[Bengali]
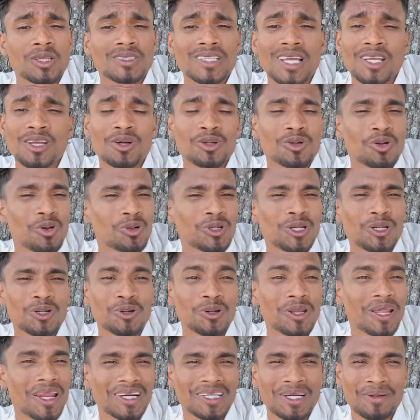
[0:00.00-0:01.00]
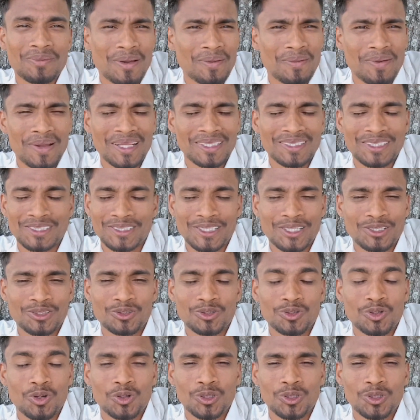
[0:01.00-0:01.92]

যাই হোক লঙ্গি খুলে একটা ব্যাপার আছে যেহেতু